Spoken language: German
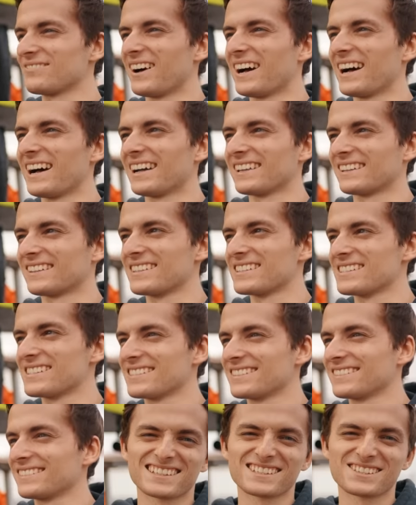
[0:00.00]
Mal hat
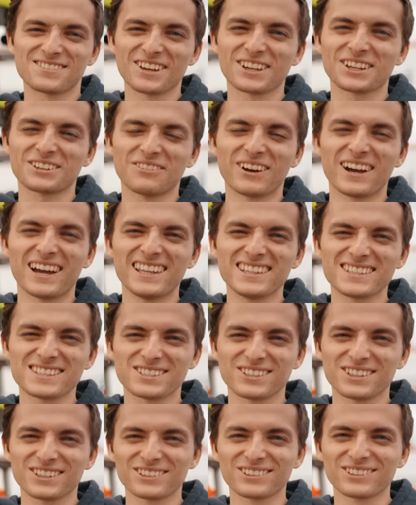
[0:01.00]
es
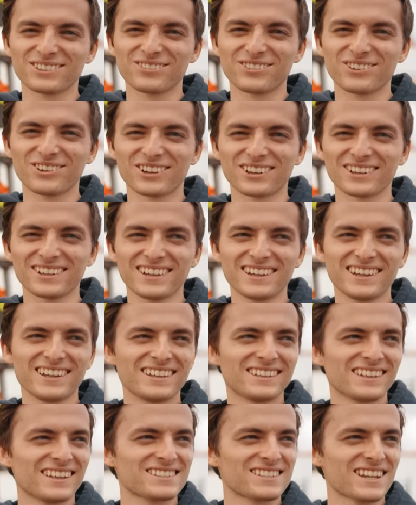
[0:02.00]
2,1 Tonnen gewogen.
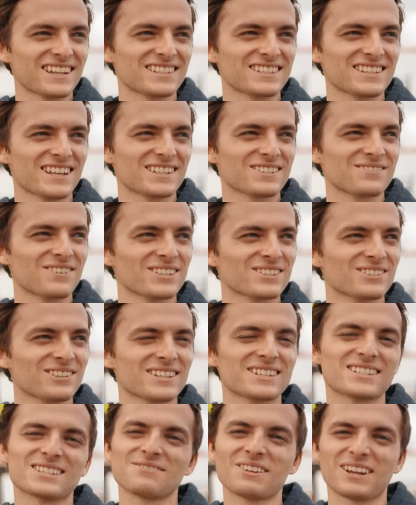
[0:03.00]
Dann schätze ich jetzt mal so,
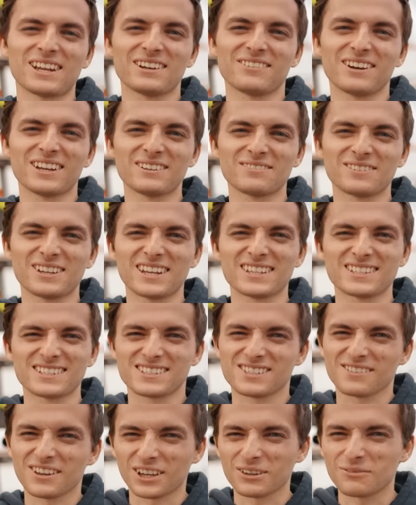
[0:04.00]
dass es mittlerweile vielleicht
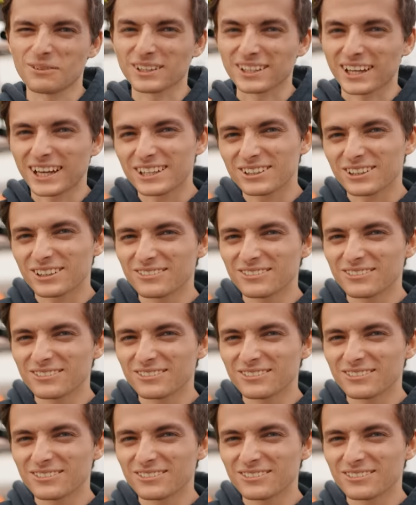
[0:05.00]
2,3